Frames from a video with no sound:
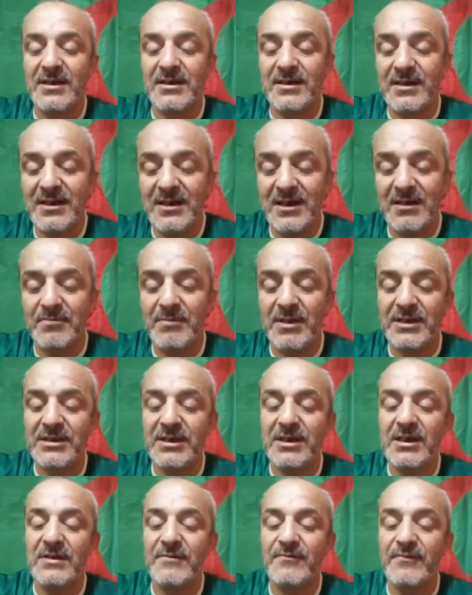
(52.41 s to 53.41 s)
ريال
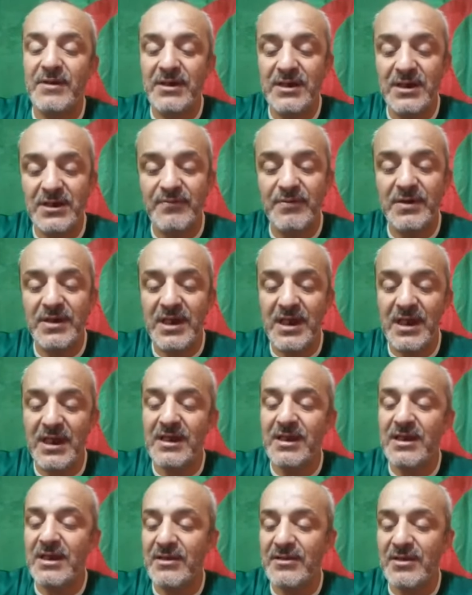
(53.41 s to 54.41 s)
مدريد في النصف النهائي
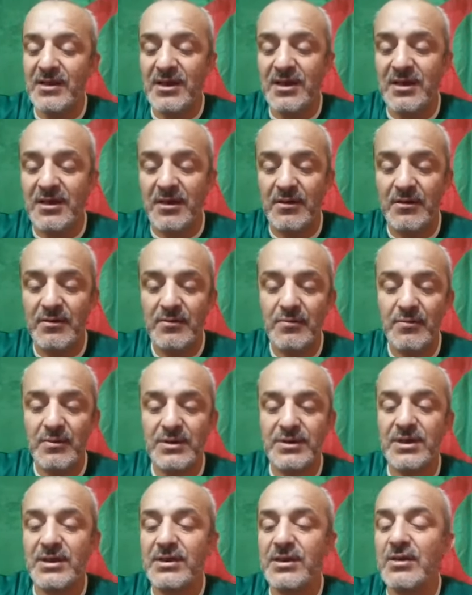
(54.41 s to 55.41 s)
كذلك
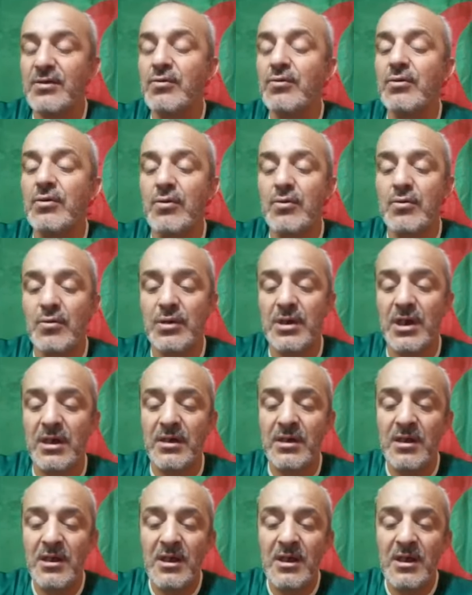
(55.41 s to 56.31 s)
ستكون الكرة